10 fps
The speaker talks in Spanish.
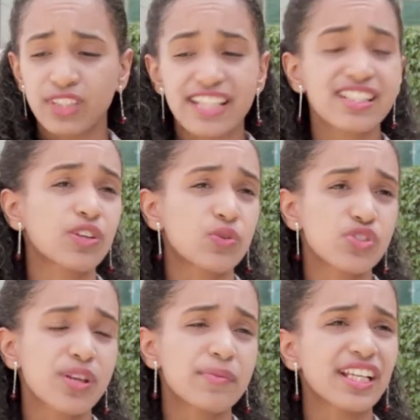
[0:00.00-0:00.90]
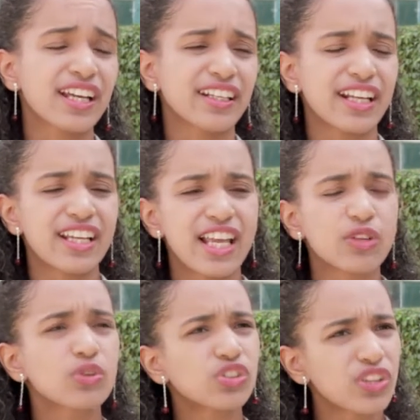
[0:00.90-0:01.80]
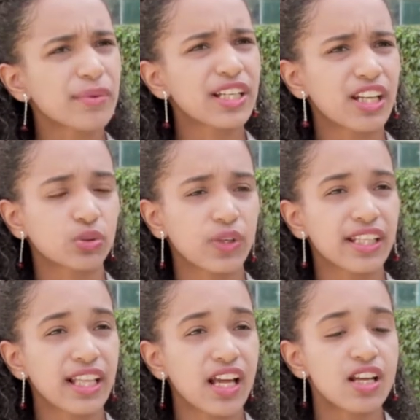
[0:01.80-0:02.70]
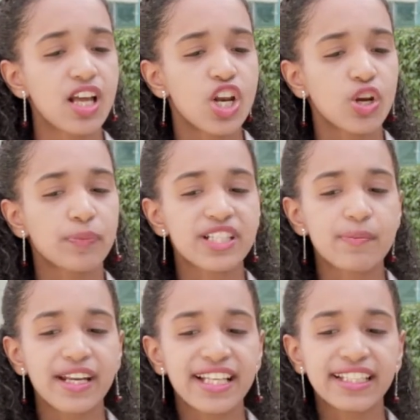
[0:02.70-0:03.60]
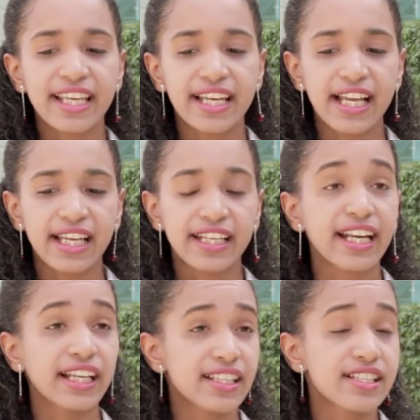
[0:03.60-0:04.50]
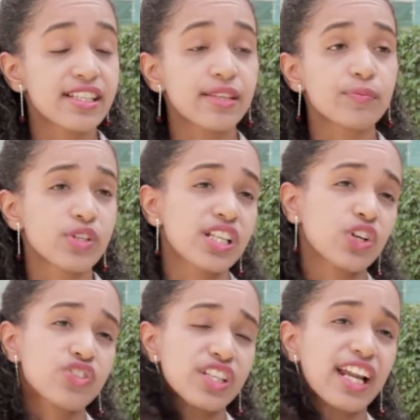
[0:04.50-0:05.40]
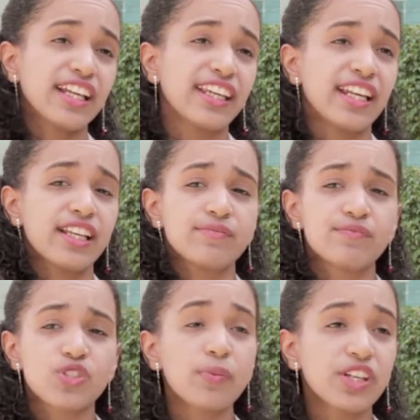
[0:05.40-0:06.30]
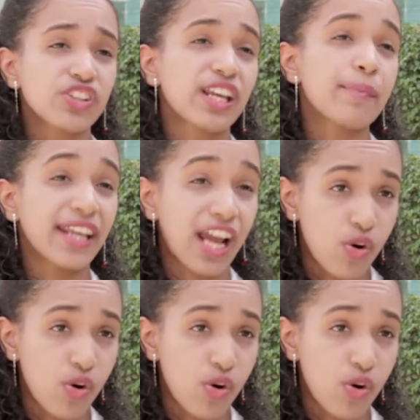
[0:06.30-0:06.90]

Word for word: el transcurso de mi carrera y algunos todavía en la actualidad. Lo principal es que la carrera que decidí pues, se considera que era en su mayoría para